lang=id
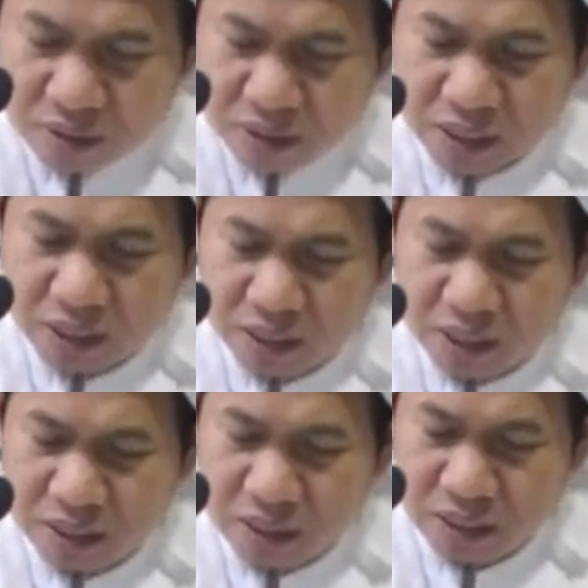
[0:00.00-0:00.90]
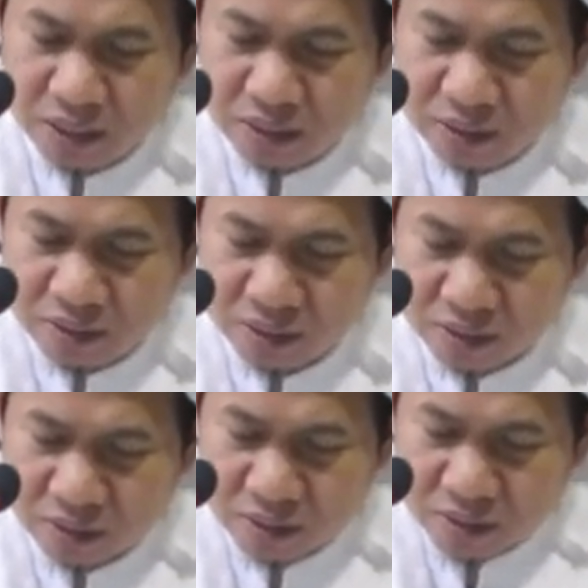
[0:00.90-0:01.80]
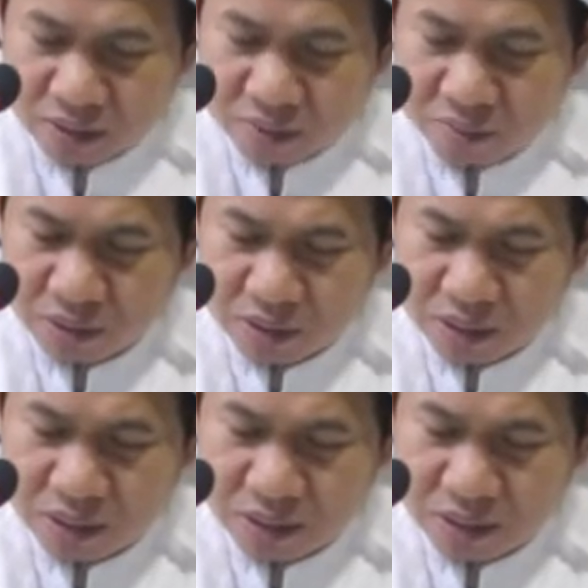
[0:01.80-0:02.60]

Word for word: Tadi dikatakan misla